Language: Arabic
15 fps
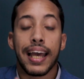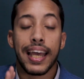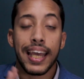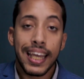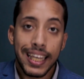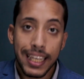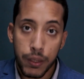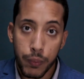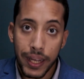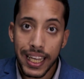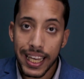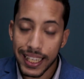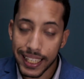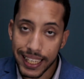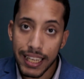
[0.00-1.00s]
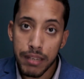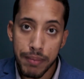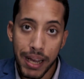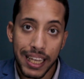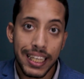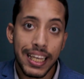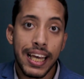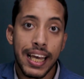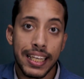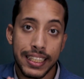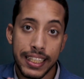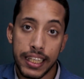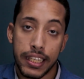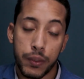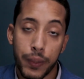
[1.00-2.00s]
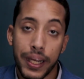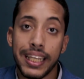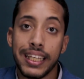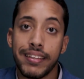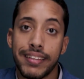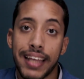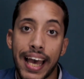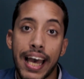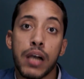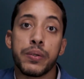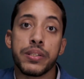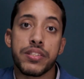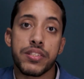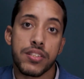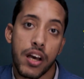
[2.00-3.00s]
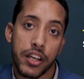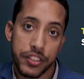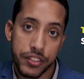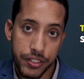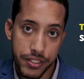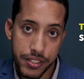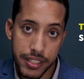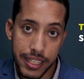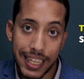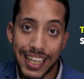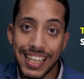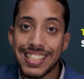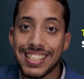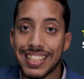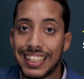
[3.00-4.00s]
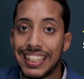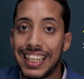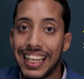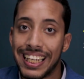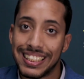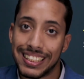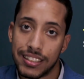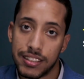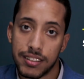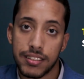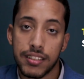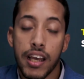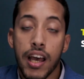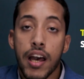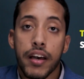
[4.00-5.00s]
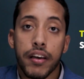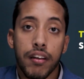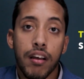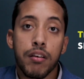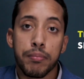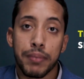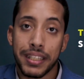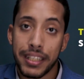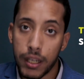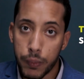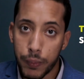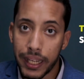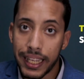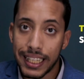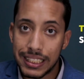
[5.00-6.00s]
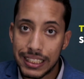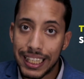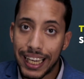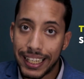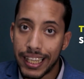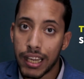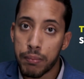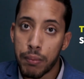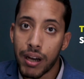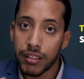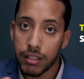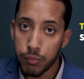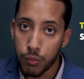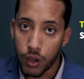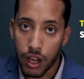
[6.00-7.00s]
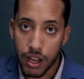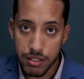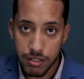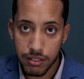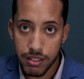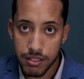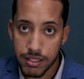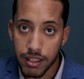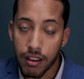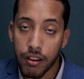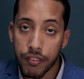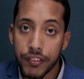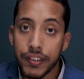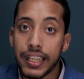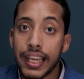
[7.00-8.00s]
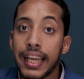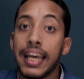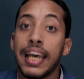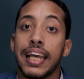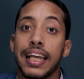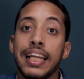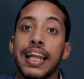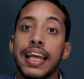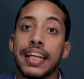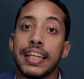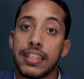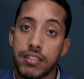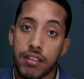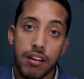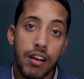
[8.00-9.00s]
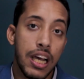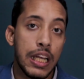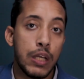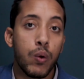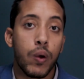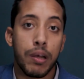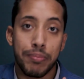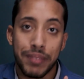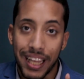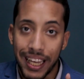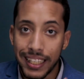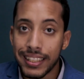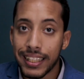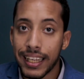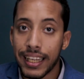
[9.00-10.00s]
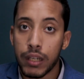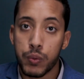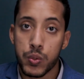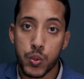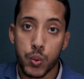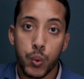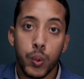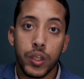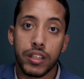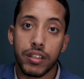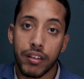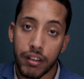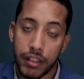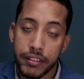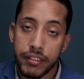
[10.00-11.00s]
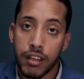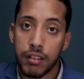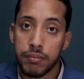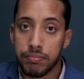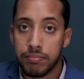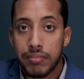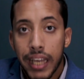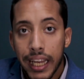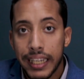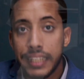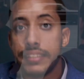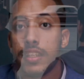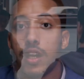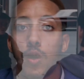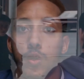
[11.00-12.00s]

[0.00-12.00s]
آخر رواية هنتكلم عليها هي رواية The Outsiders لإس إي هانتون رغم ان الروايه دي عليها بعض الملاحظات الثقافيه الا ان صراحه اللغه بتاعتها وسهوله قراءتها خلتني